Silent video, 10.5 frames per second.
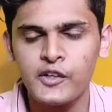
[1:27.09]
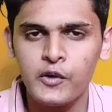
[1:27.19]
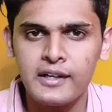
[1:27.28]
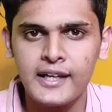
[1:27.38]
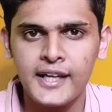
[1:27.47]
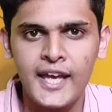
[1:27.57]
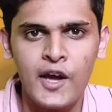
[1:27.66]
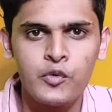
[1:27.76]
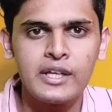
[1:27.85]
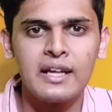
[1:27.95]
ऑर्डर लेके आया
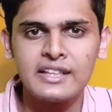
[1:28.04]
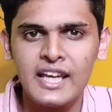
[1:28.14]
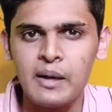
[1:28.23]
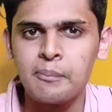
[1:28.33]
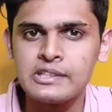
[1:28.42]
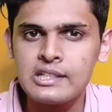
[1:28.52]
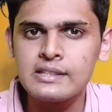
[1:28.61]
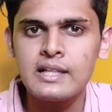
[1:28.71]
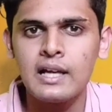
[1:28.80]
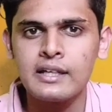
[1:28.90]
हूँ कि यार देख पिछले
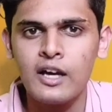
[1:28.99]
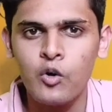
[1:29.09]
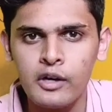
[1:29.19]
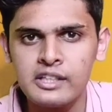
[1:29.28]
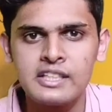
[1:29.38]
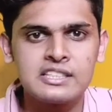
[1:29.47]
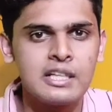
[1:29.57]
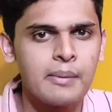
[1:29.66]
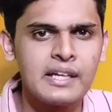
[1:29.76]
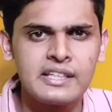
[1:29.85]
साल के अकॉर्डिंग ये
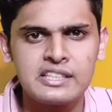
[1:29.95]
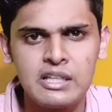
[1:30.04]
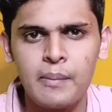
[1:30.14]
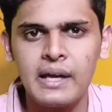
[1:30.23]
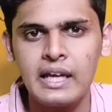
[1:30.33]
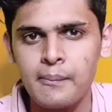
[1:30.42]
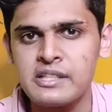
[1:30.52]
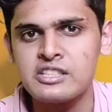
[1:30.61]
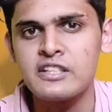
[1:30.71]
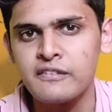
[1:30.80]
सब है ये सब है
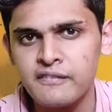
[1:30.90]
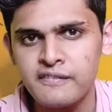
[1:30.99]
केमिस्ट्री